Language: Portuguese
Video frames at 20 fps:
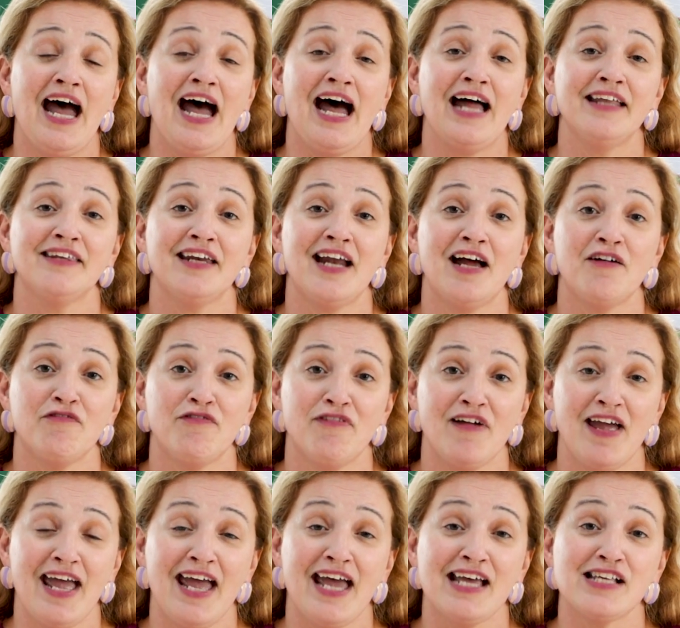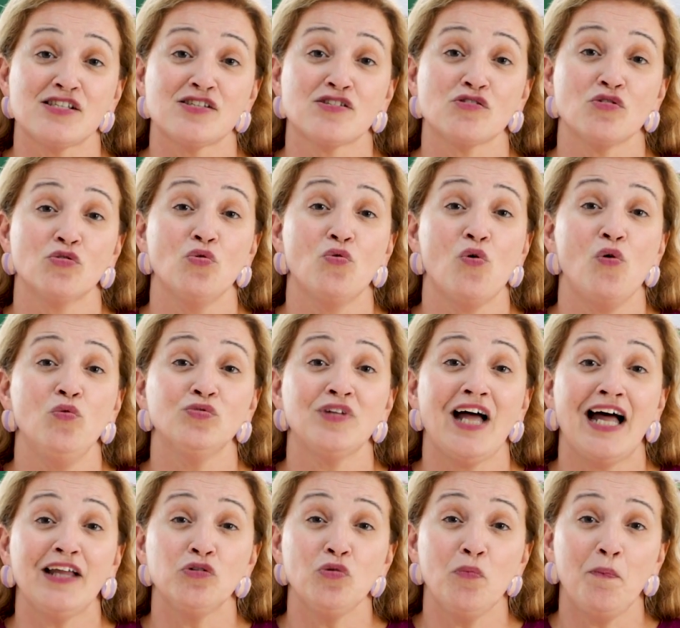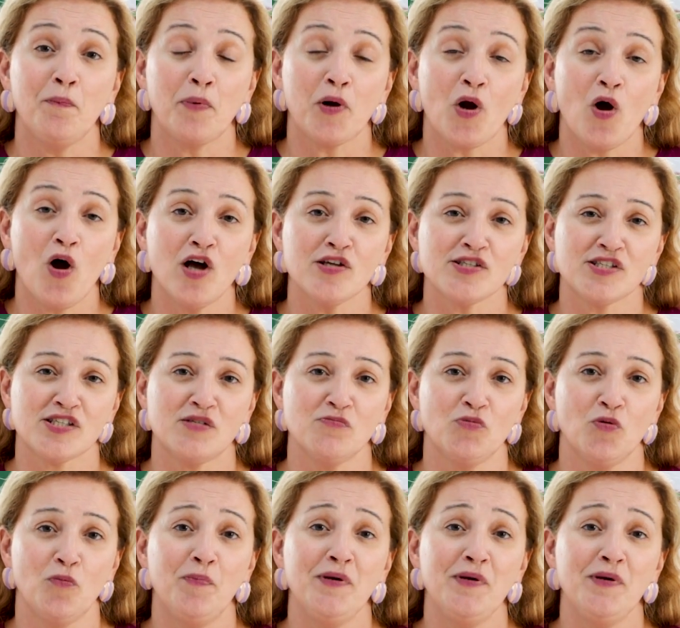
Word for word: através do contato próximo,